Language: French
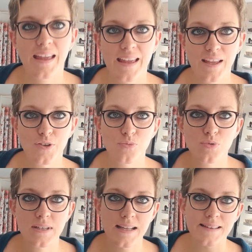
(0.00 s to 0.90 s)
et du
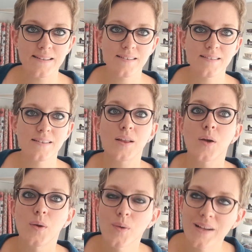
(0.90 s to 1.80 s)
bouclette
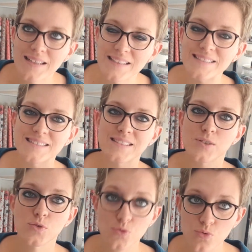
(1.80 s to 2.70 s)
lisse
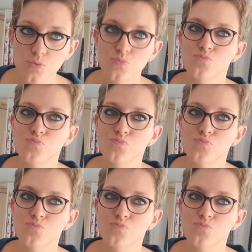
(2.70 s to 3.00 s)
doux.